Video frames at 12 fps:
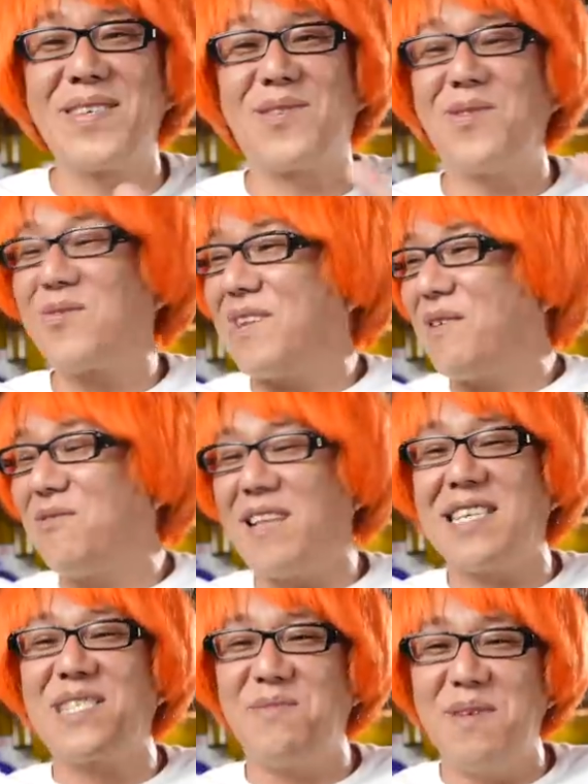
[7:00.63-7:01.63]
あそのくらいこう
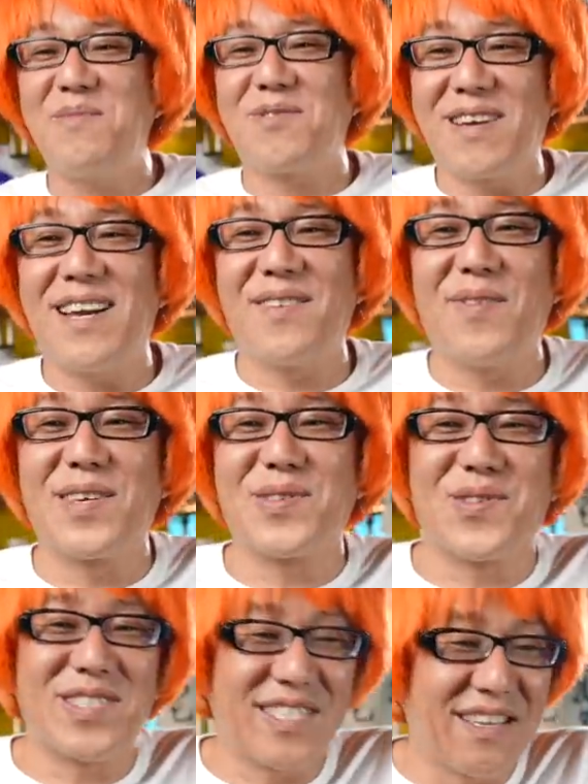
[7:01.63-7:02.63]
馴染み深い場
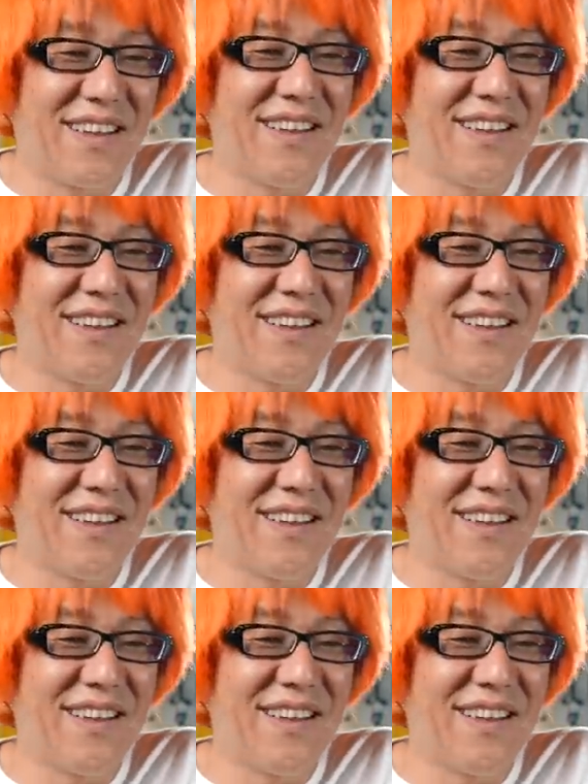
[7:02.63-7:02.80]
所にね、